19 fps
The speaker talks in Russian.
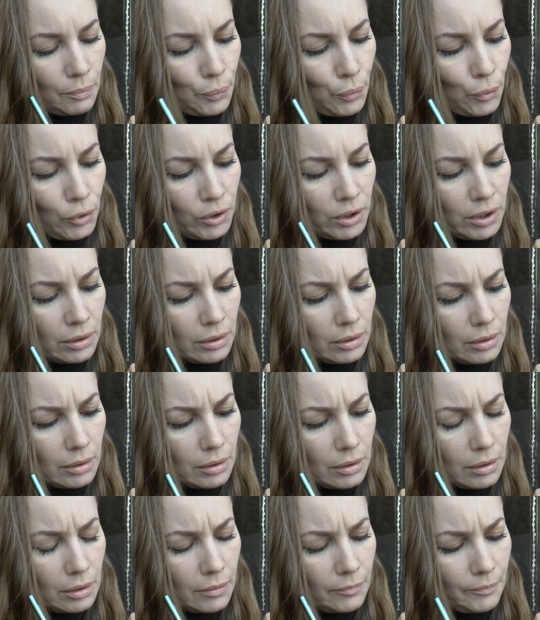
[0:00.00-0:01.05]
под
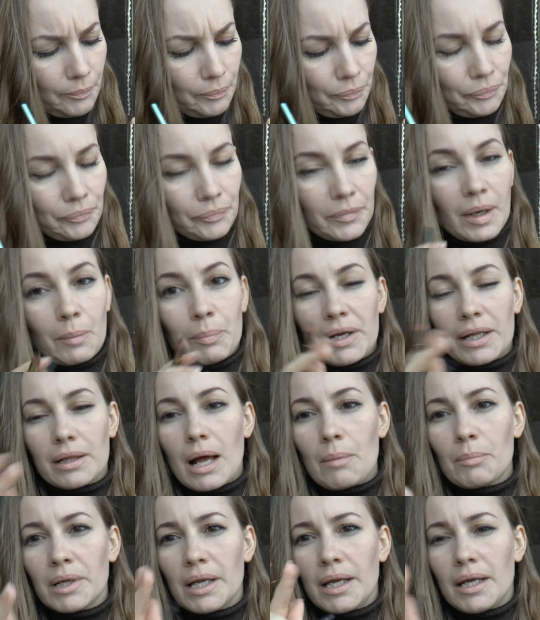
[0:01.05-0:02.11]

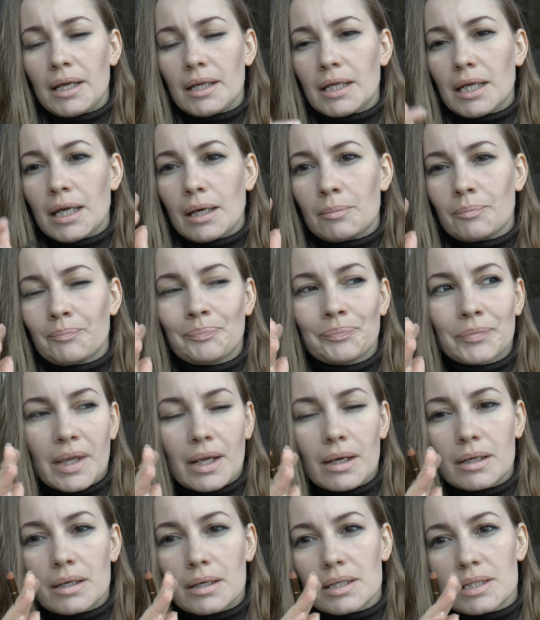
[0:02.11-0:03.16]
преломлением
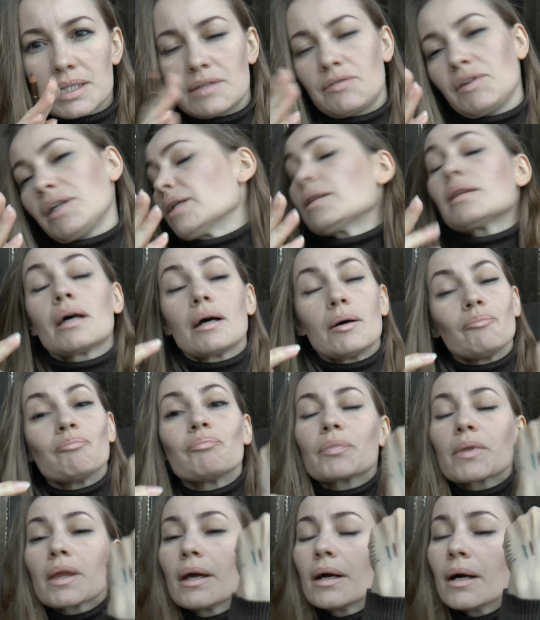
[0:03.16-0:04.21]

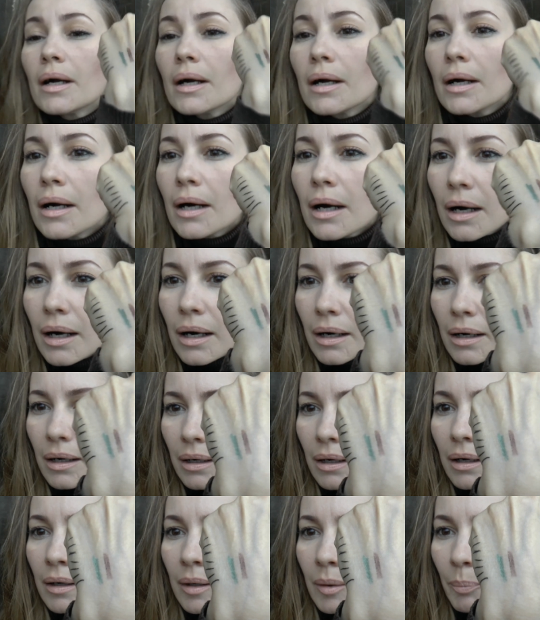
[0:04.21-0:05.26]
света
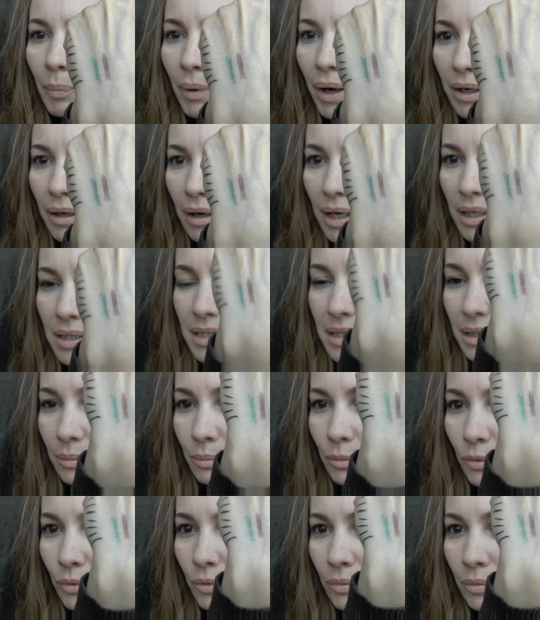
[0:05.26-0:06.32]
а,
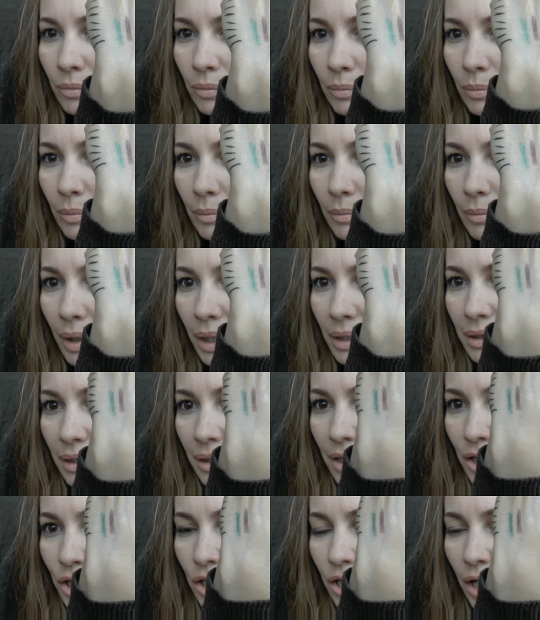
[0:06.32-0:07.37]
по-разному
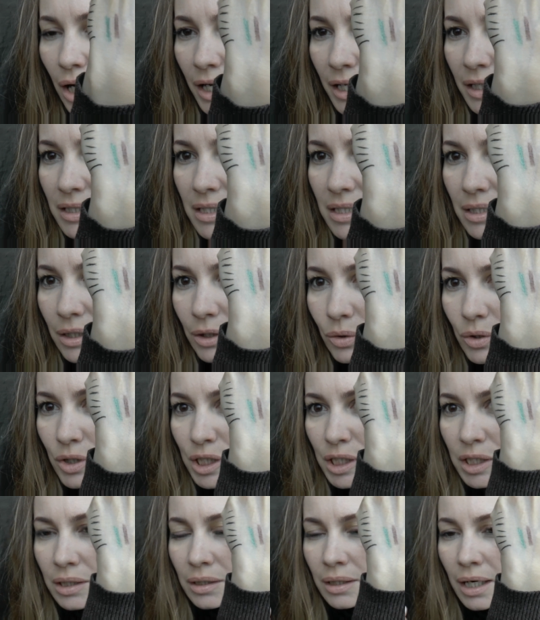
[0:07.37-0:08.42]
отражается, то
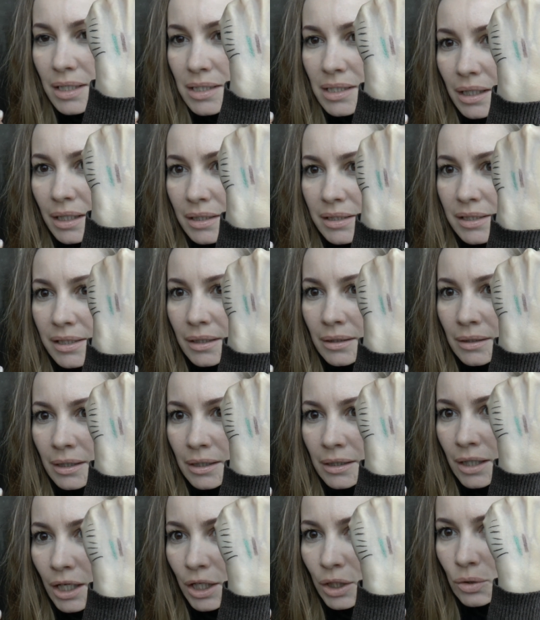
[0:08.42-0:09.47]
есть разные
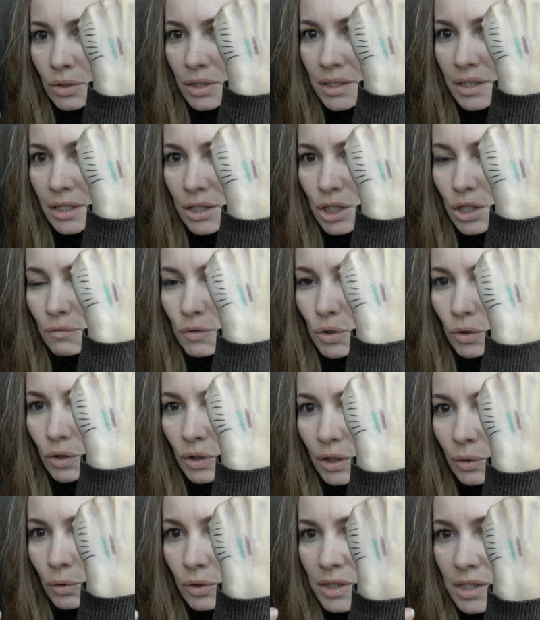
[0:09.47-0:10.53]
оттенки дает. Здесь же
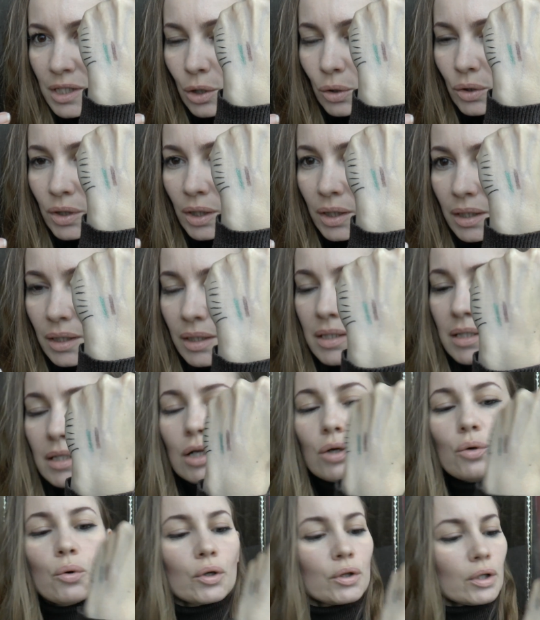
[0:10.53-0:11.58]
все-таки вот зеленый и
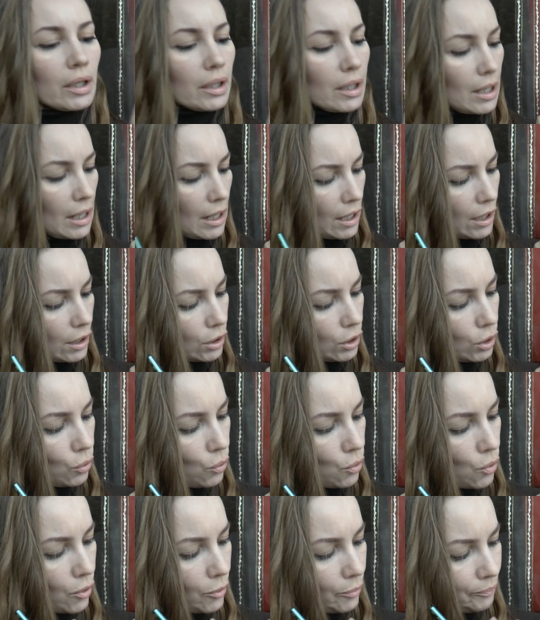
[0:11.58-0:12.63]
зеленый.
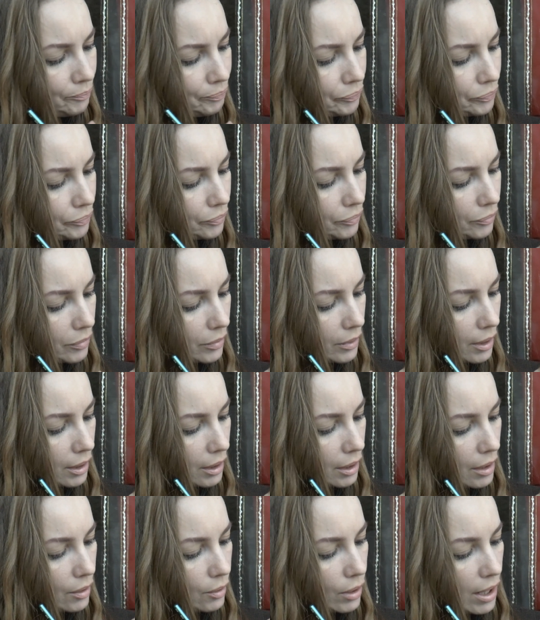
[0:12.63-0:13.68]
Но
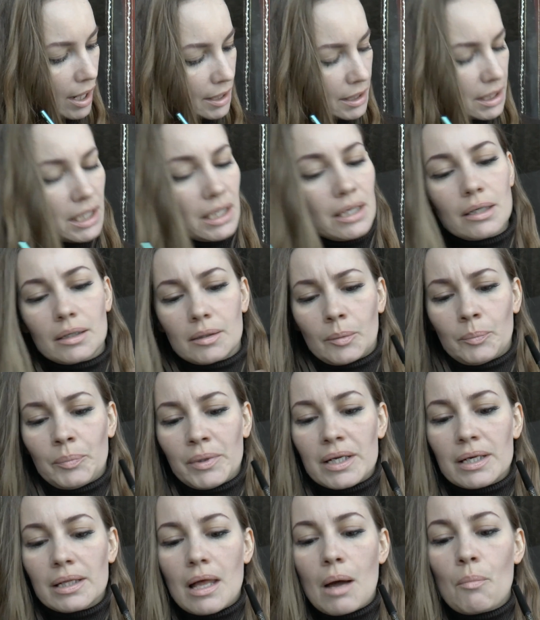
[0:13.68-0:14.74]
они
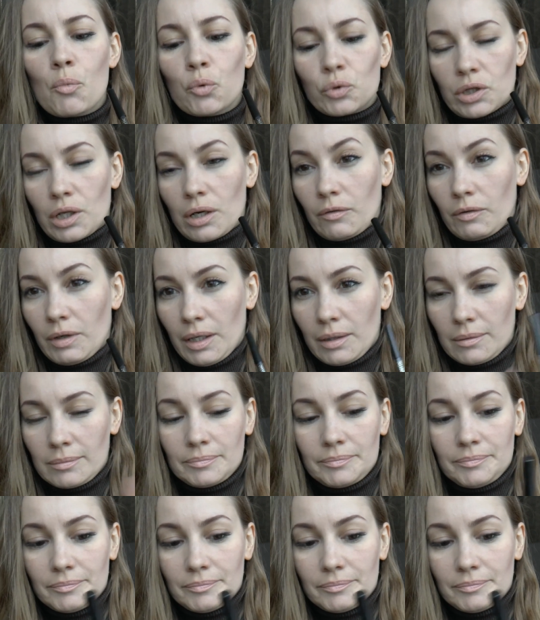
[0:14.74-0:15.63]
перламутровые.